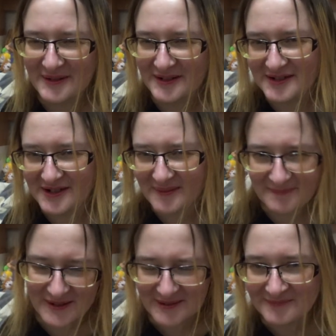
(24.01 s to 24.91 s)

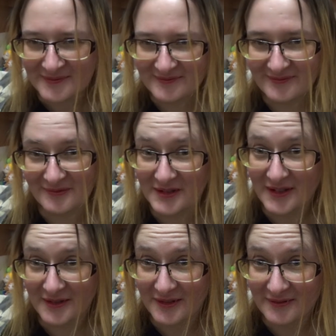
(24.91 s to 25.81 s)
рецептом
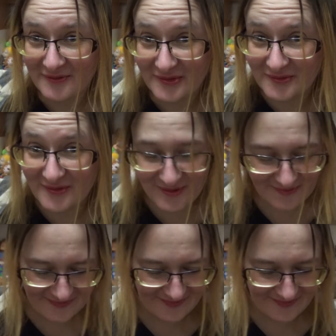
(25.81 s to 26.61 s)
кулинарный конкурс,